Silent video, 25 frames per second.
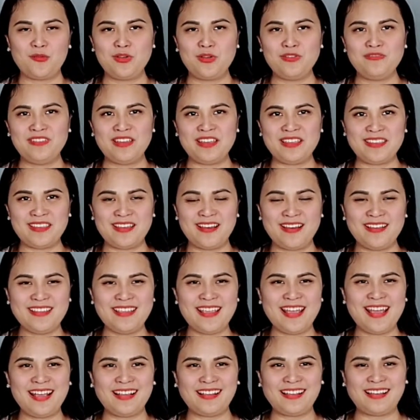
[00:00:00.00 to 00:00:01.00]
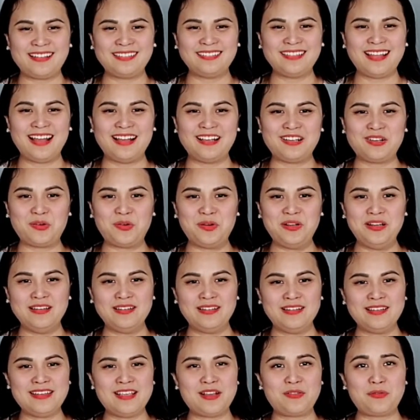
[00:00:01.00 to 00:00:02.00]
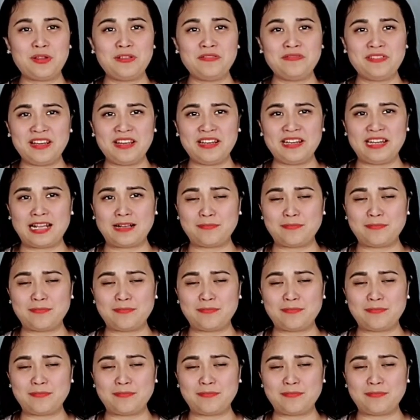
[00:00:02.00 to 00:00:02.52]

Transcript: Quý vị nhớ nha, cẩn thận củi lửa nha quý vị,